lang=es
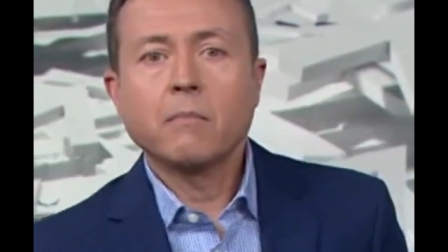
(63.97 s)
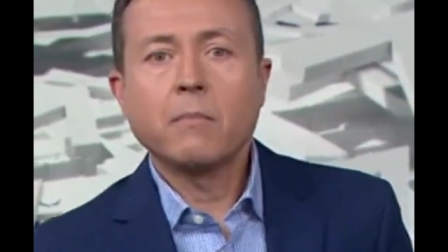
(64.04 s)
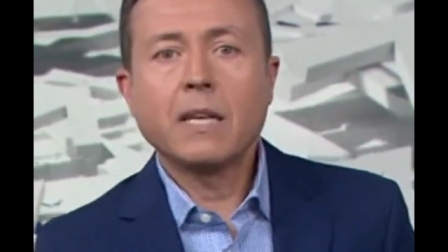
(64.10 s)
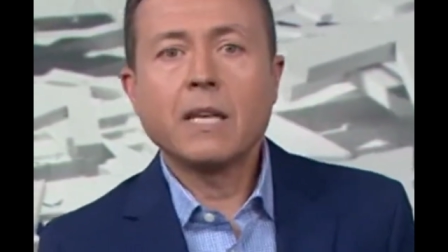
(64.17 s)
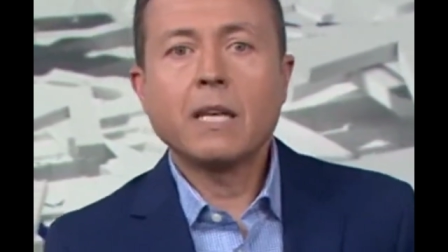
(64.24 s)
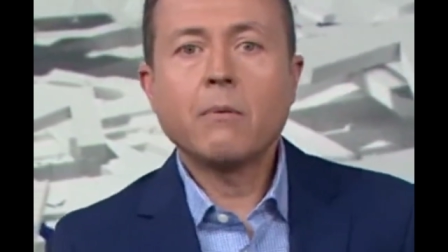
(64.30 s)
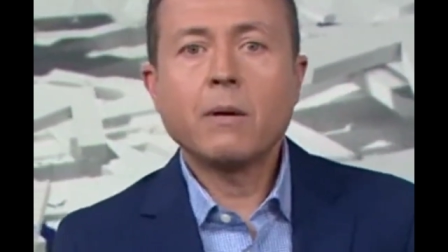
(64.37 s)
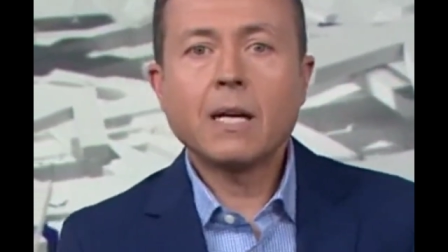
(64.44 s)

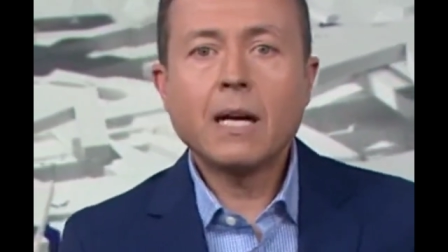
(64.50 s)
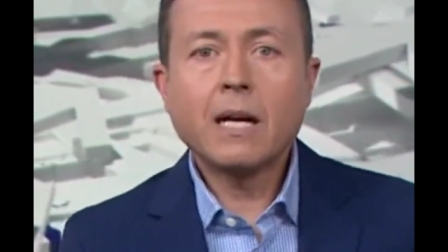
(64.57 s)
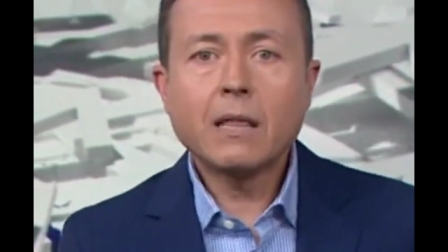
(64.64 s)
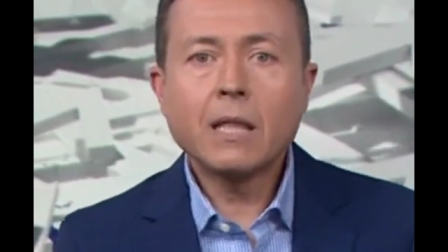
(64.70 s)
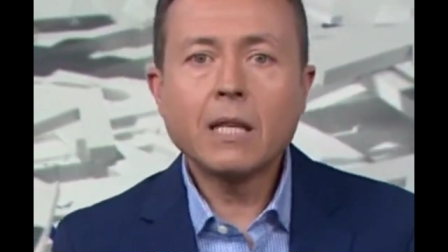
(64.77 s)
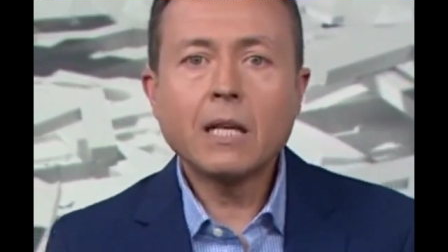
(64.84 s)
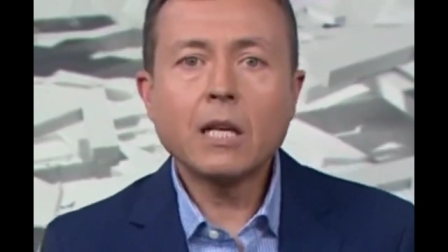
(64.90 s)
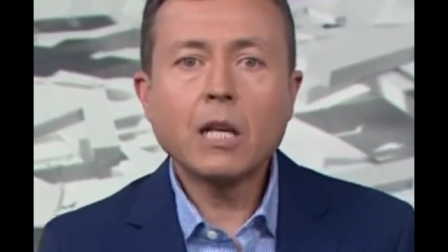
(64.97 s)
me llevan a
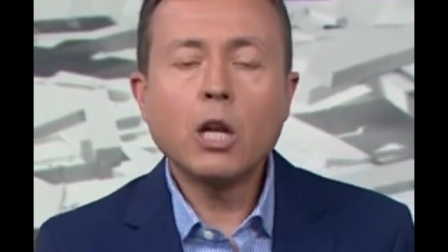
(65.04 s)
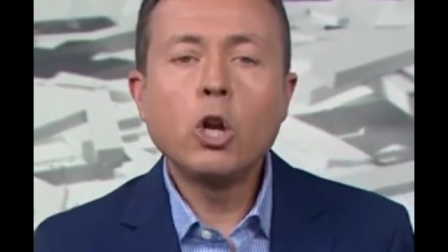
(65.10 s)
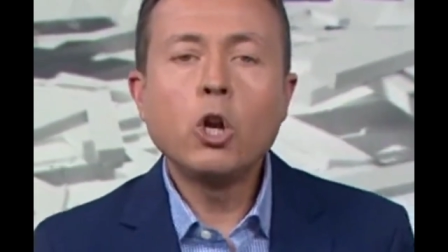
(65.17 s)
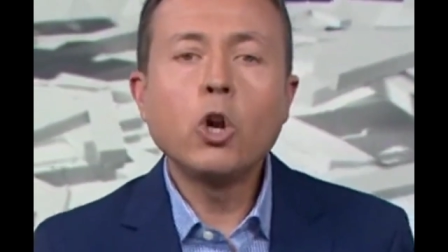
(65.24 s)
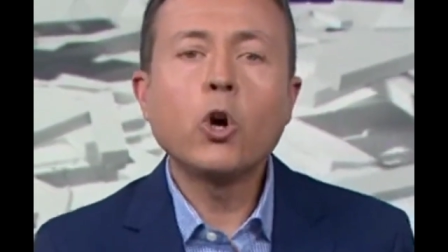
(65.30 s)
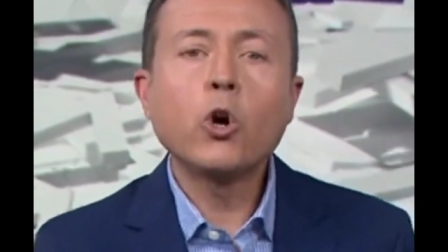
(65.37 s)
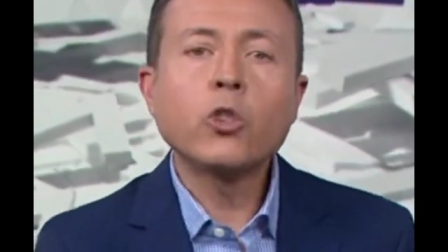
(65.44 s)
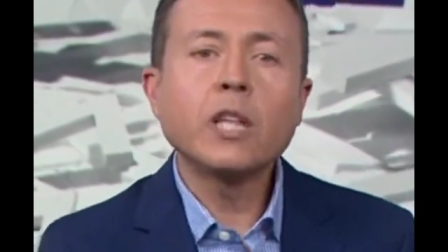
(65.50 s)
hacer
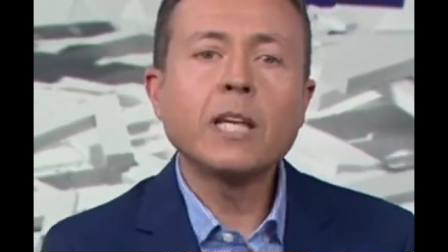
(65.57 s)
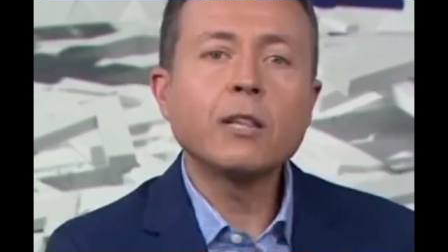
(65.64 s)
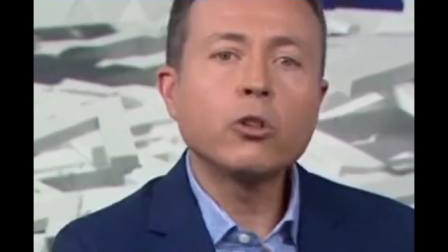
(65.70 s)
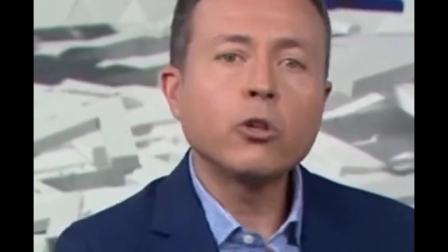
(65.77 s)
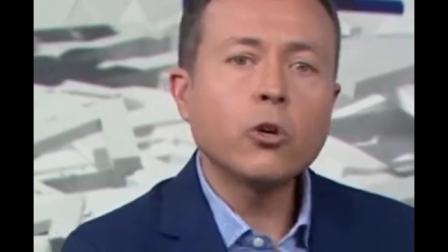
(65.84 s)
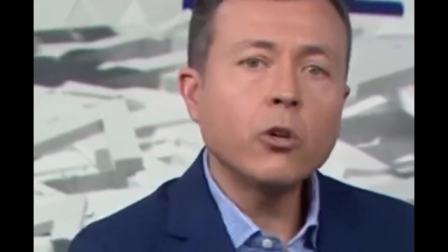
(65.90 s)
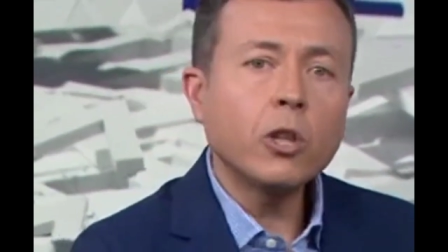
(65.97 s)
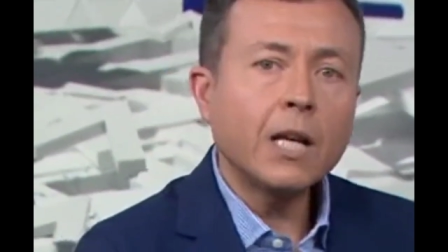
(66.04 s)
lo de
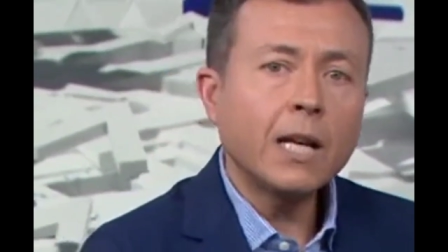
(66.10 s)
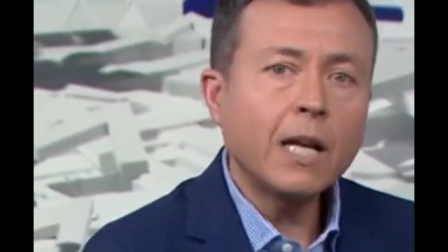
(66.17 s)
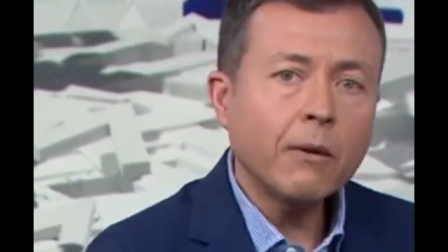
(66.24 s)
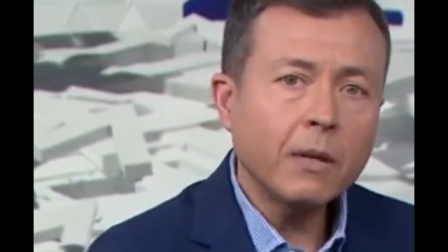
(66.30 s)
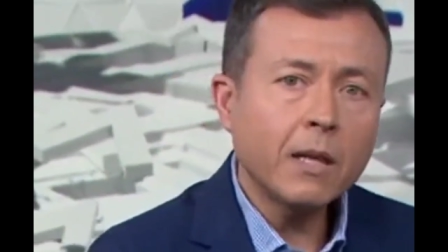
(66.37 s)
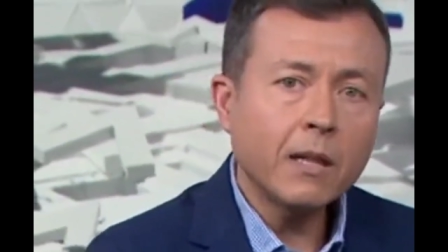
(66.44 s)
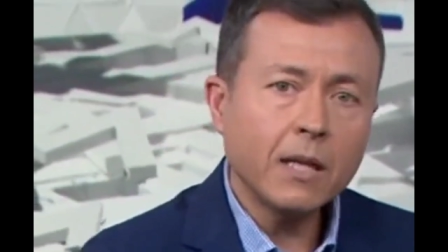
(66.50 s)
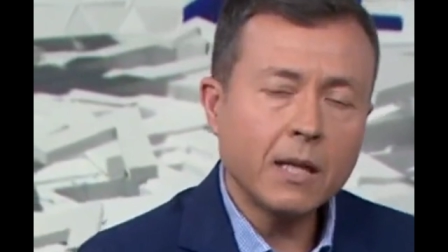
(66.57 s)
toda
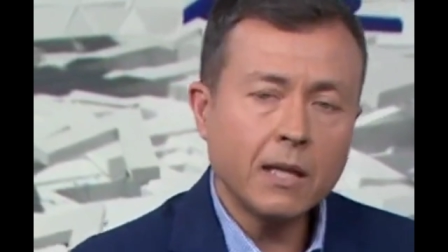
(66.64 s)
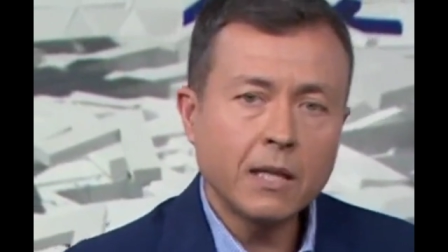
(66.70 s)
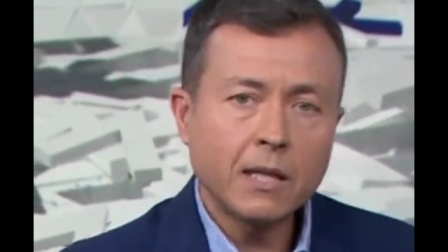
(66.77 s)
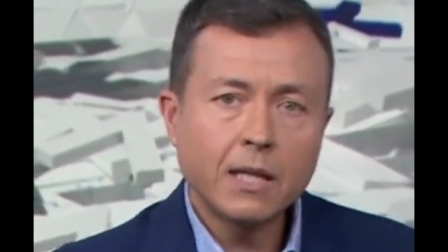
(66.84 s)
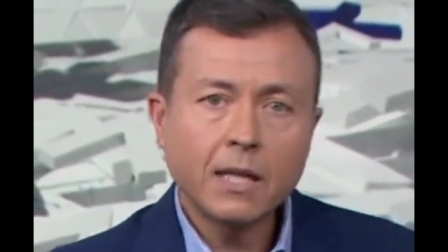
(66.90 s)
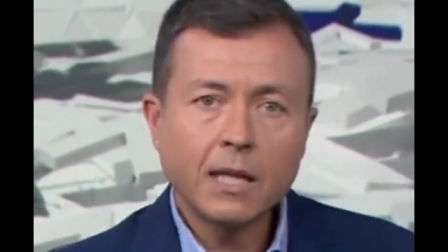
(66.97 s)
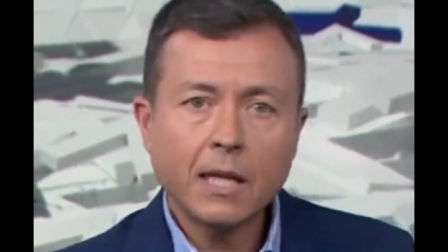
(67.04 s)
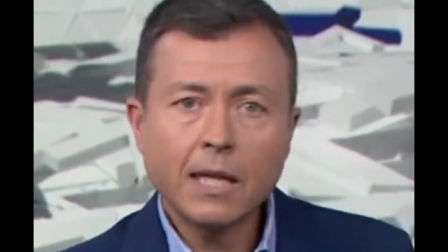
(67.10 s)
la vida
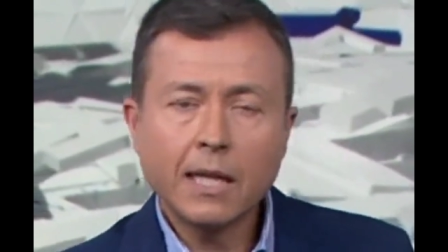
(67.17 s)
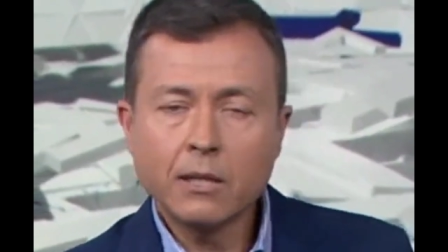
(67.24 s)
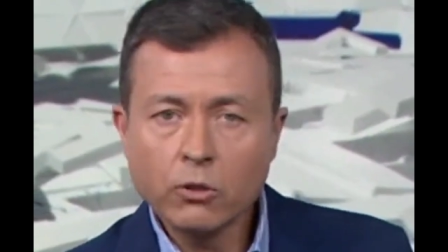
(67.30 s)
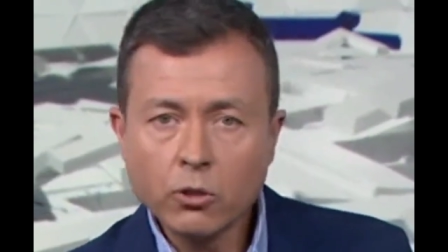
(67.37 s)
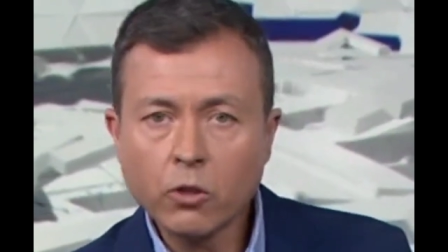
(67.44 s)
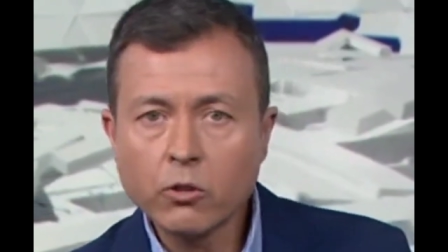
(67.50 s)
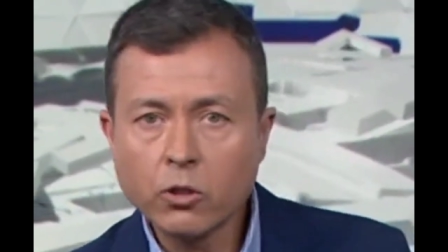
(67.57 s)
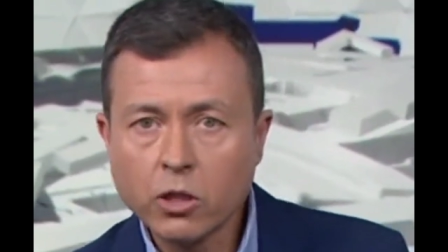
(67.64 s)

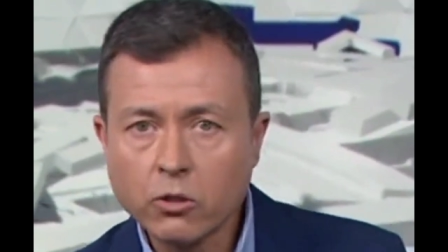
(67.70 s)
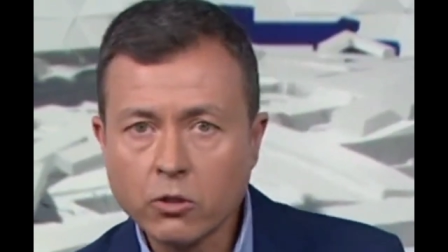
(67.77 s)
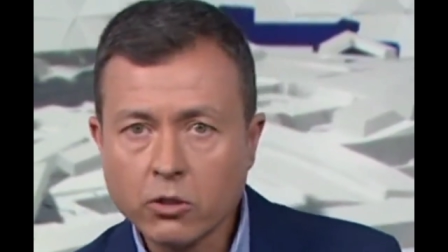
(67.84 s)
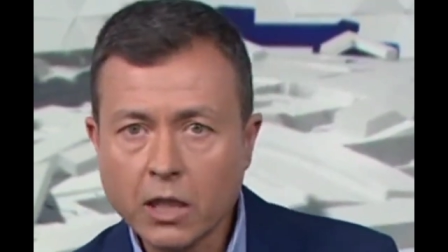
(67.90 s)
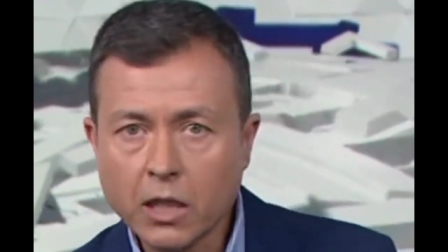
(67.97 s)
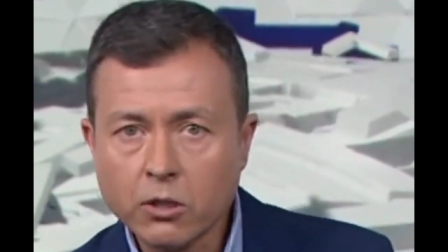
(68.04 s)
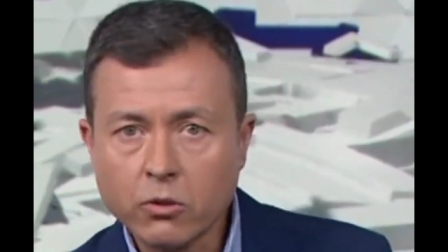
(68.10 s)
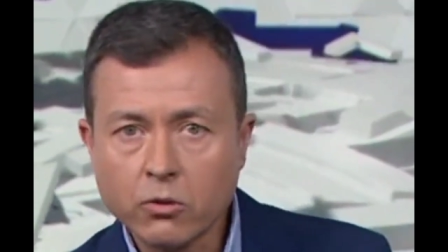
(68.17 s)
en todos
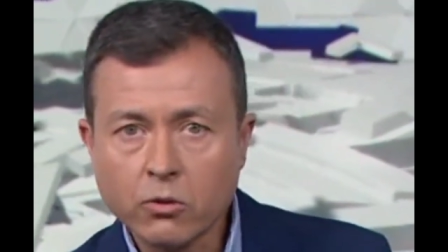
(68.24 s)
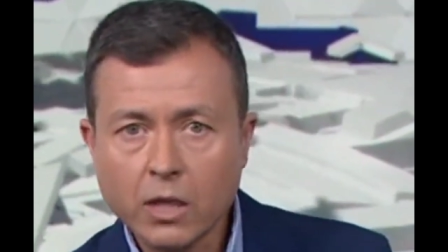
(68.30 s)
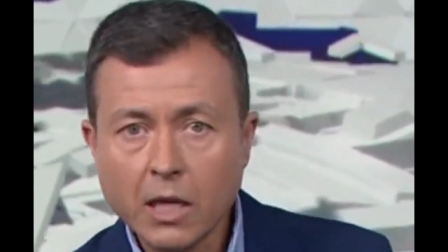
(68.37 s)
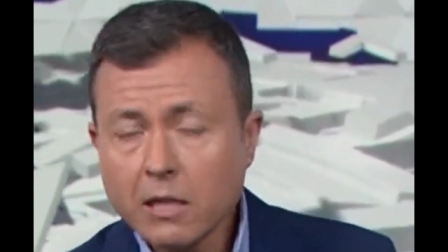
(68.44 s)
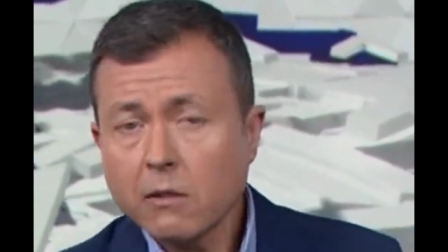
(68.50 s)
esos casos.